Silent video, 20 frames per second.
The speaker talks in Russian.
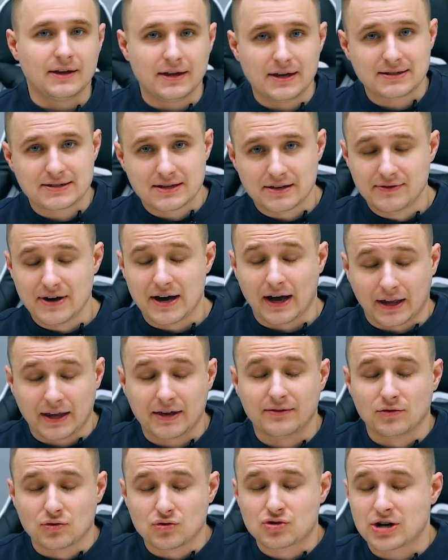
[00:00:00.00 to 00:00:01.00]
И если вы
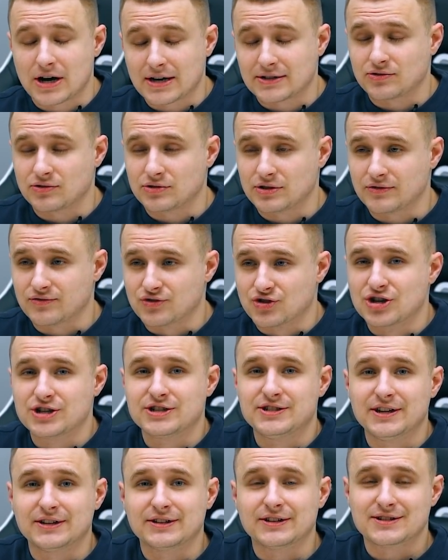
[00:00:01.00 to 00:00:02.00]
активно участвуете в
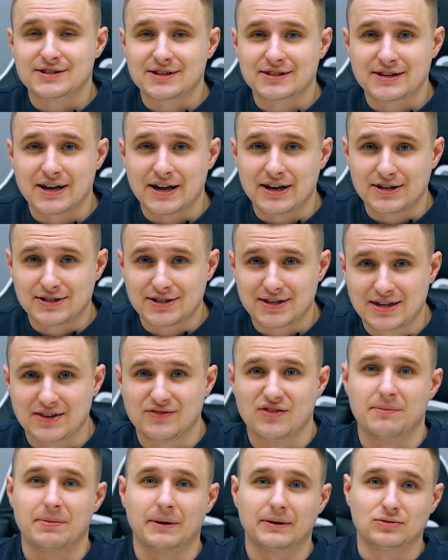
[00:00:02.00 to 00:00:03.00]
жизни этой социальной сети,
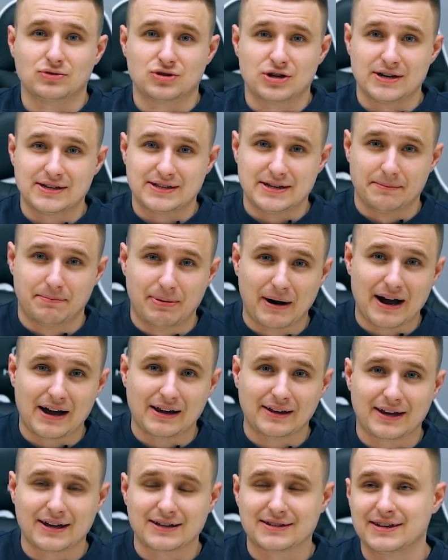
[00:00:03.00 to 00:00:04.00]
вы получаете
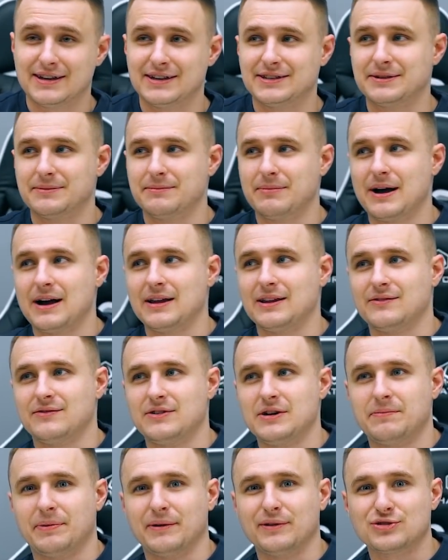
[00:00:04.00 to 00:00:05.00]
баллы, а за эти баллы
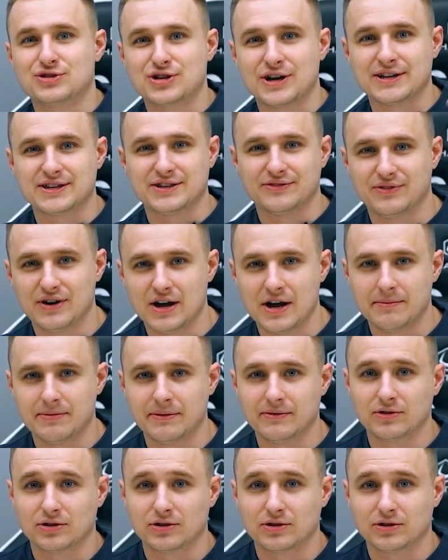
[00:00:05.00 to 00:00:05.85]
вы получаете вейпы.